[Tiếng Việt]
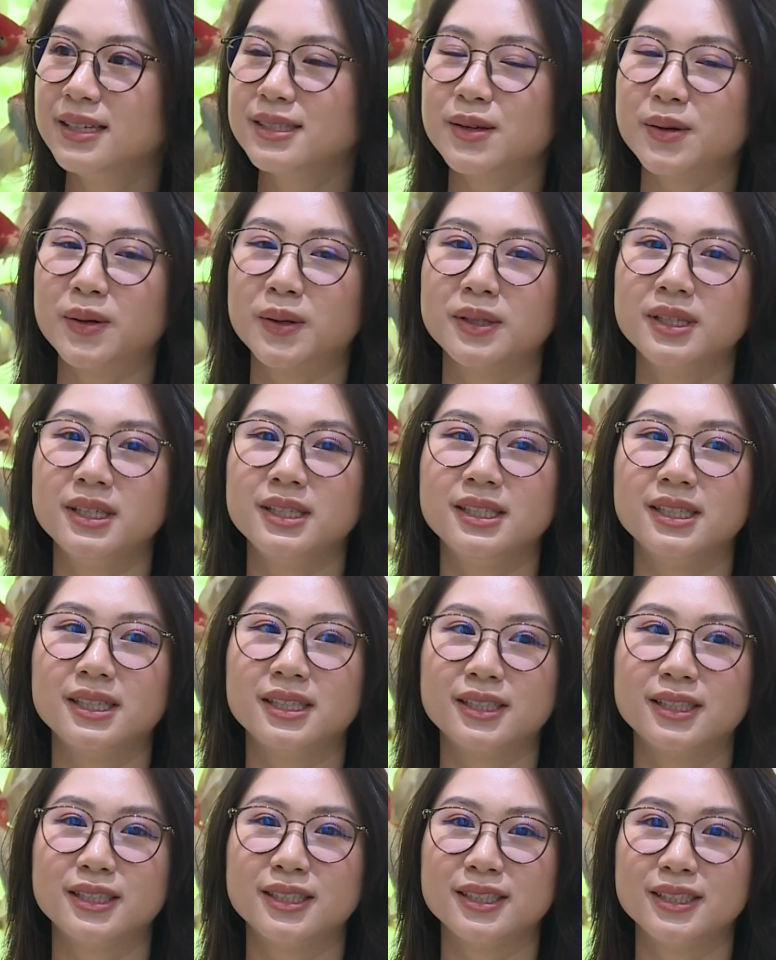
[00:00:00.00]
sau đó thì
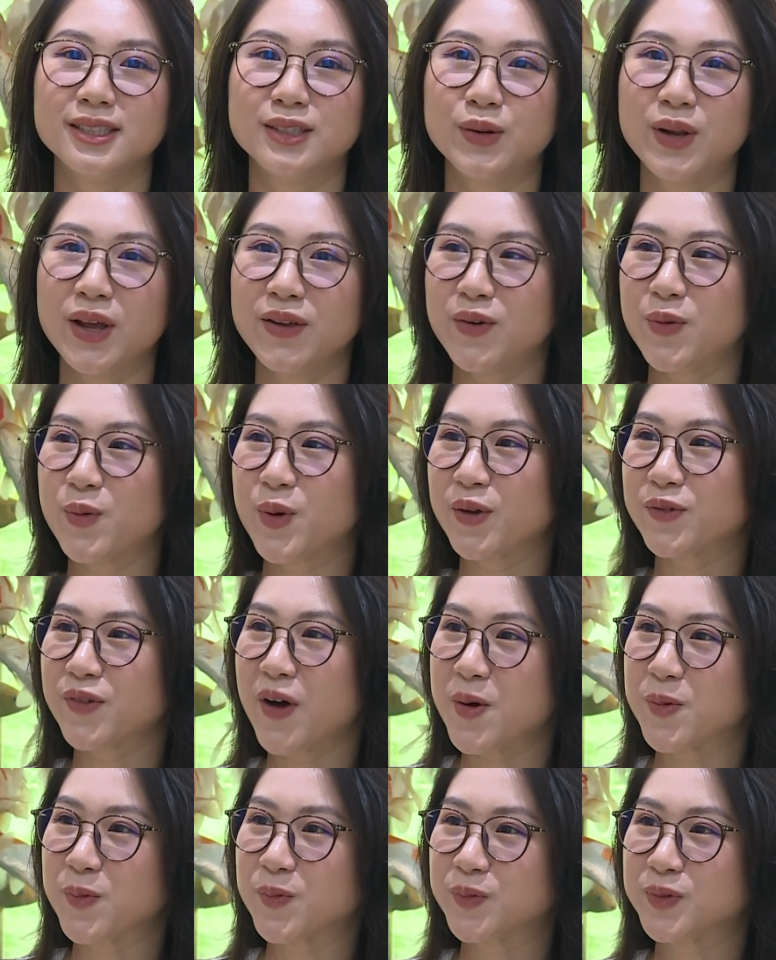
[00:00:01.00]
nhốt hết vào một cái
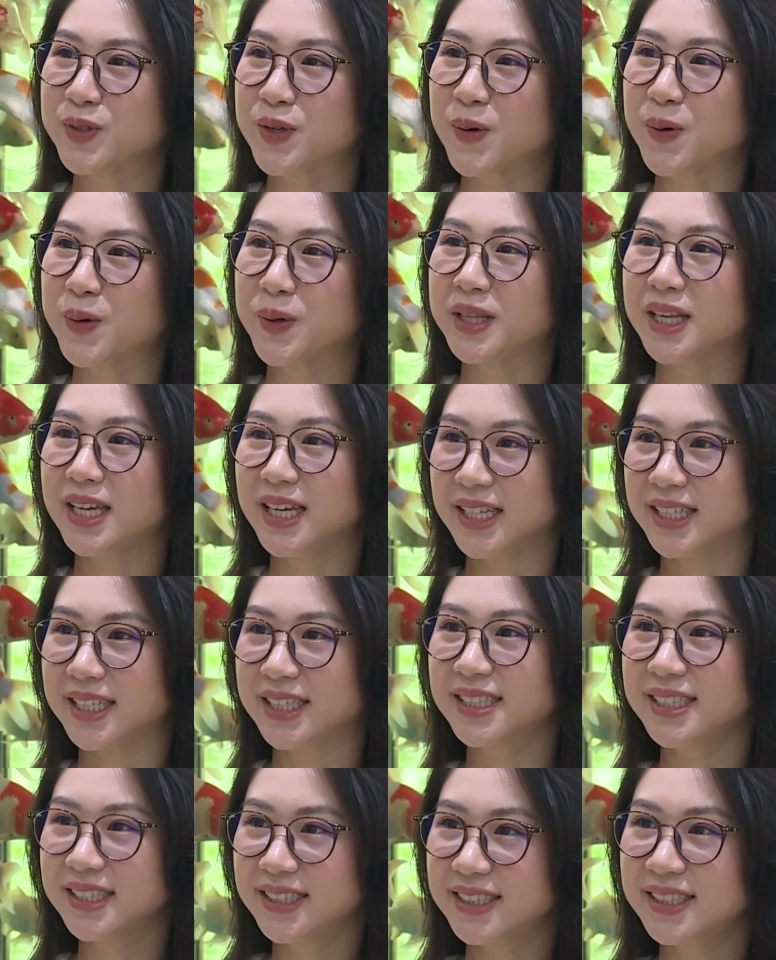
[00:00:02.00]
phòng cho ngồi thiền
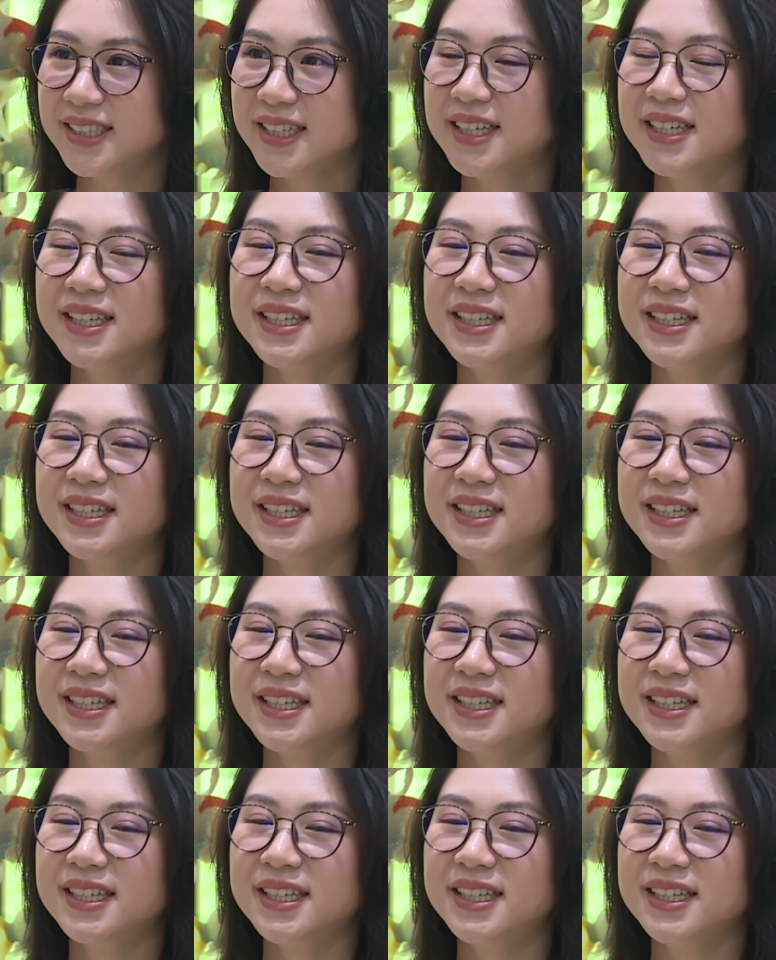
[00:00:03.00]
các thứ,